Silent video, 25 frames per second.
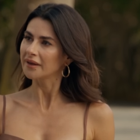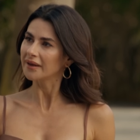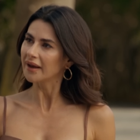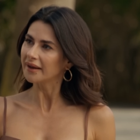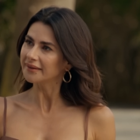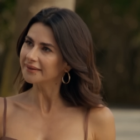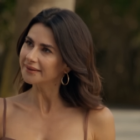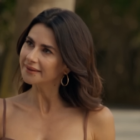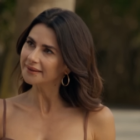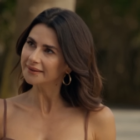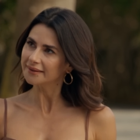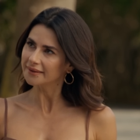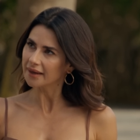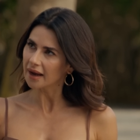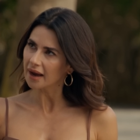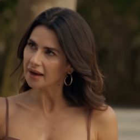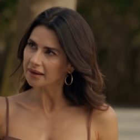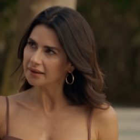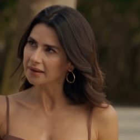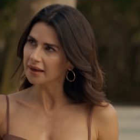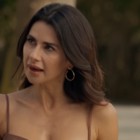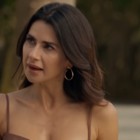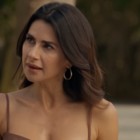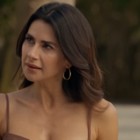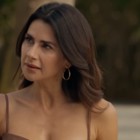Yattık
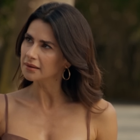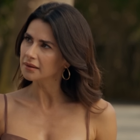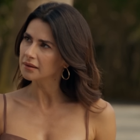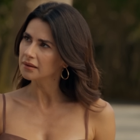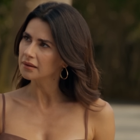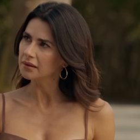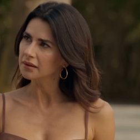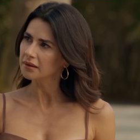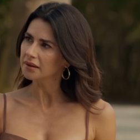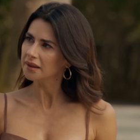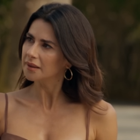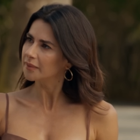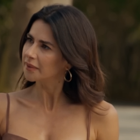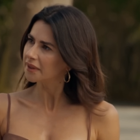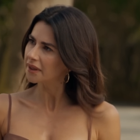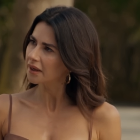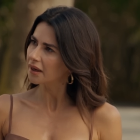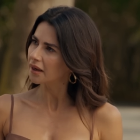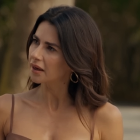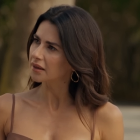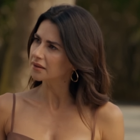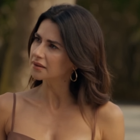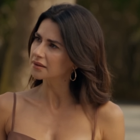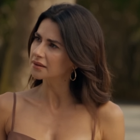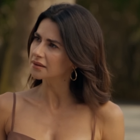derken kiminle
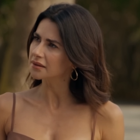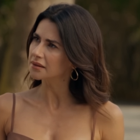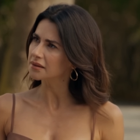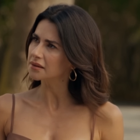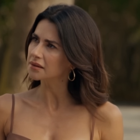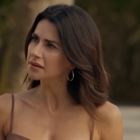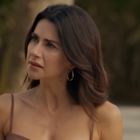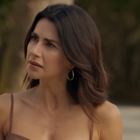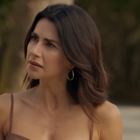yattınız?